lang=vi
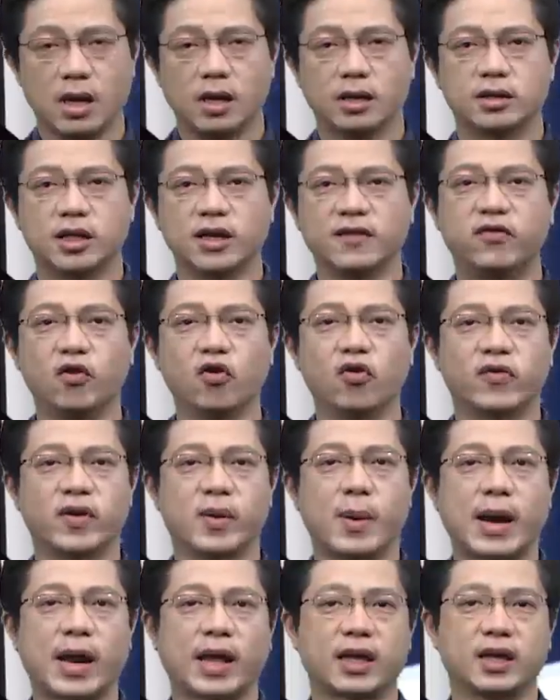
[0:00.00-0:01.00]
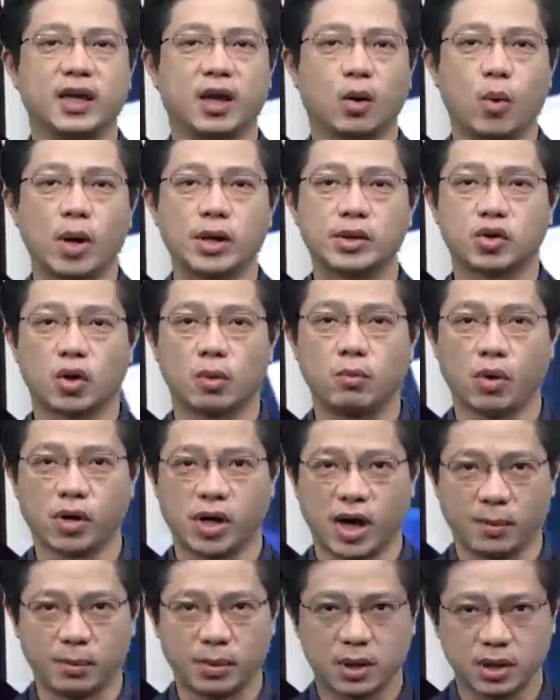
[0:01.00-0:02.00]
Chính phủ vừa ban hành nghị quyết số
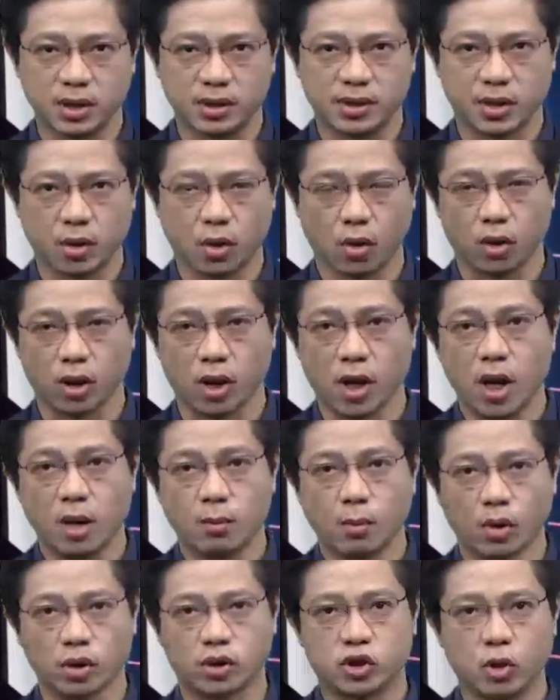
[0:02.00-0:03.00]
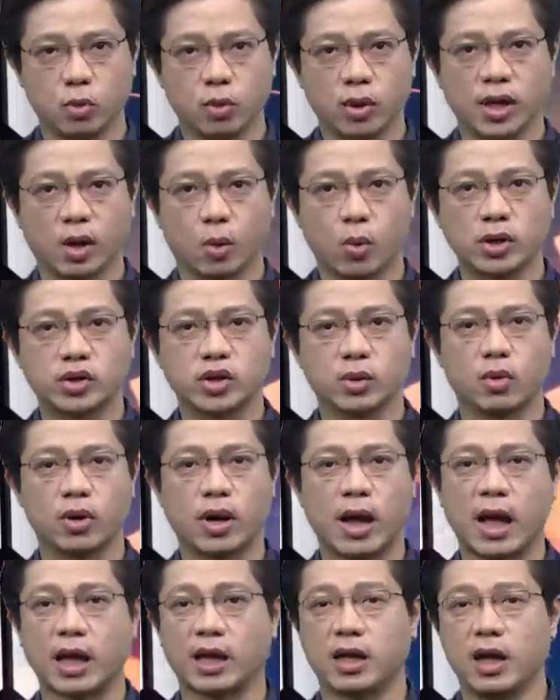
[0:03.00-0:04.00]
154 sửa đổi, bổ sung nghị quyết số
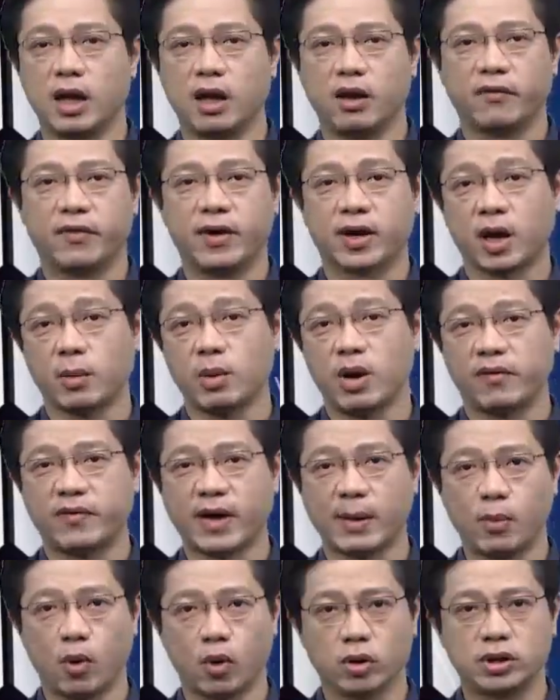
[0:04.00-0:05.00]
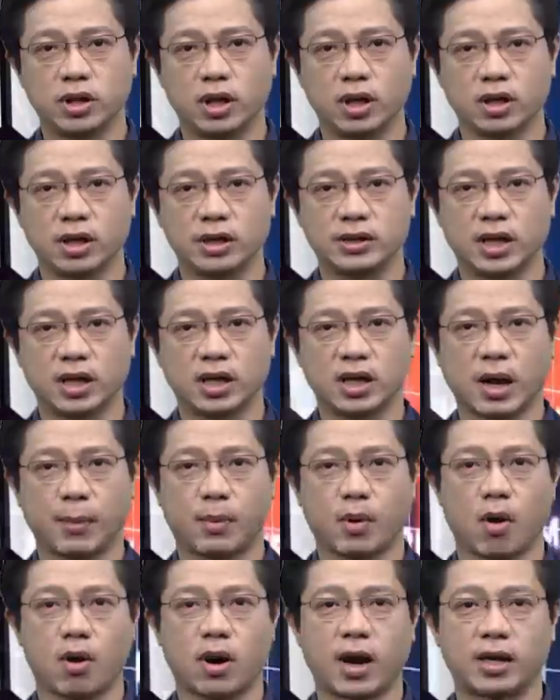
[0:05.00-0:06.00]
42 về các biện pháp hỗ trợ người dân gặp
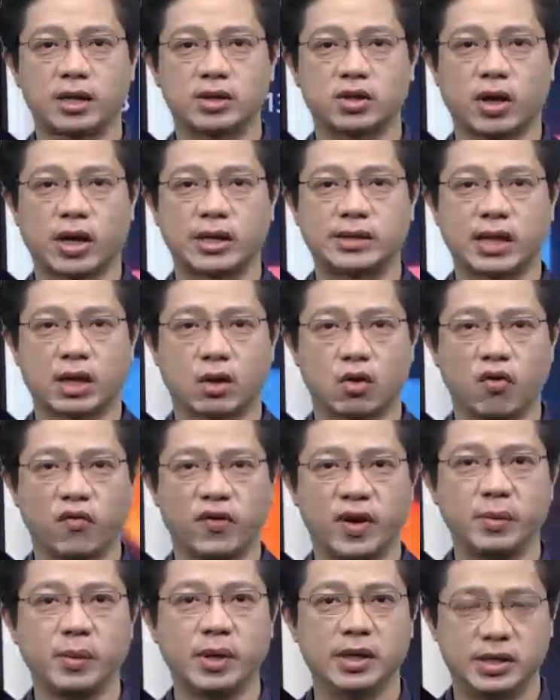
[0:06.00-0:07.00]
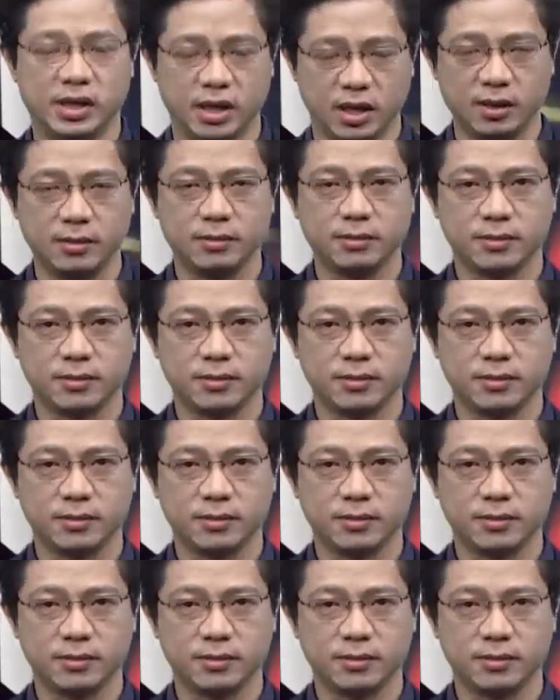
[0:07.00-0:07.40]
khó khăn do đại dịch COVID-19